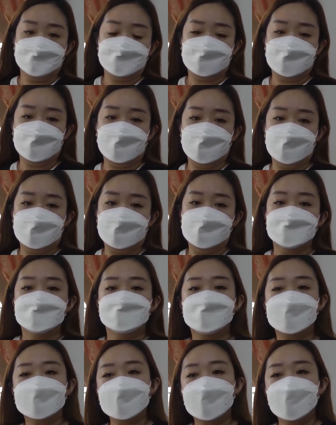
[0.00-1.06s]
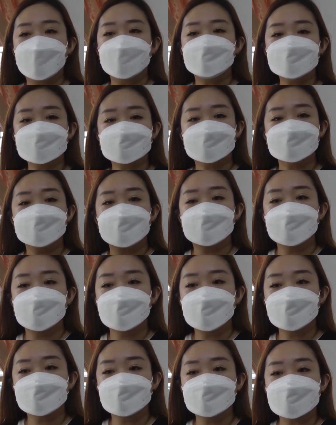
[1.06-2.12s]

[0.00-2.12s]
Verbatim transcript: Nah, pada habis kejadian itu